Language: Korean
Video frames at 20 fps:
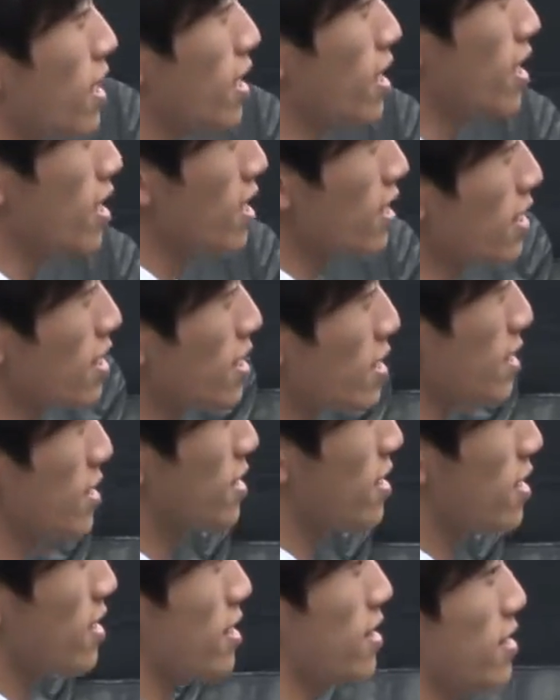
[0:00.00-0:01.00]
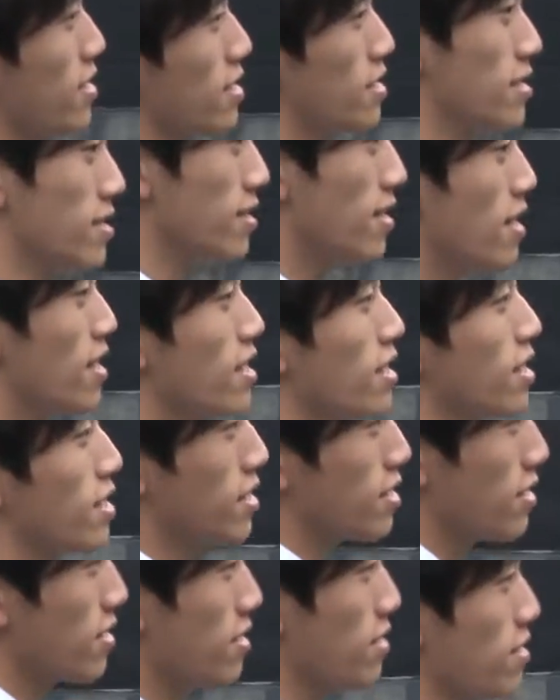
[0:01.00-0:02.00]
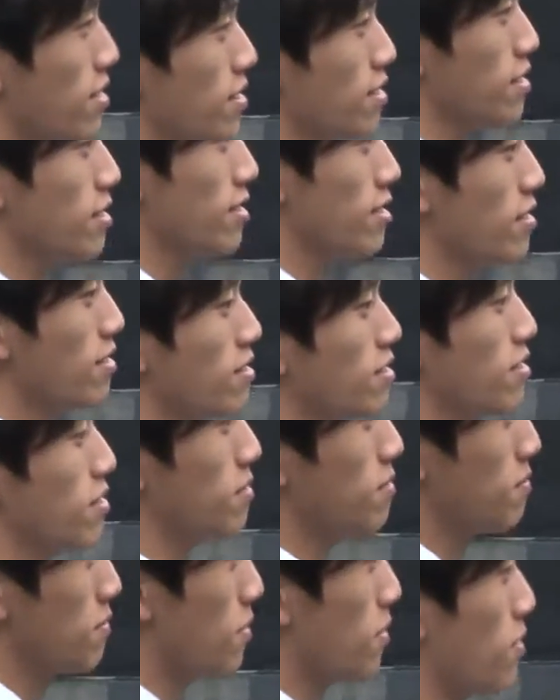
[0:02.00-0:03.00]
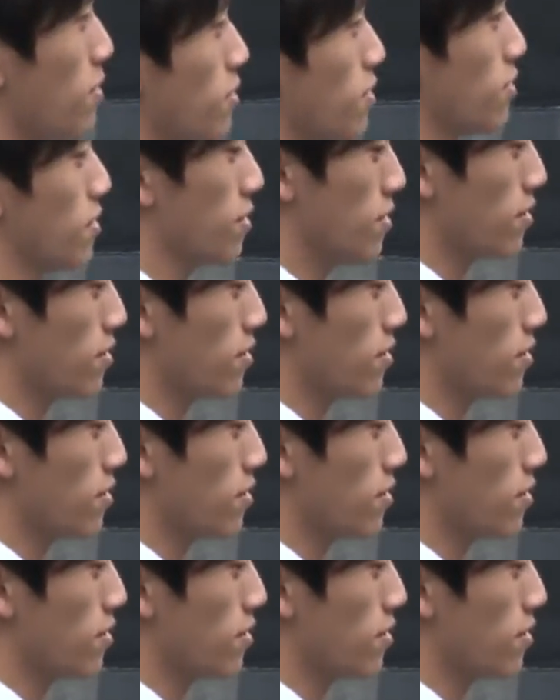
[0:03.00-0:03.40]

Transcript: 때와 장소를 가리지 않고 노래 연습은 계속되는데요.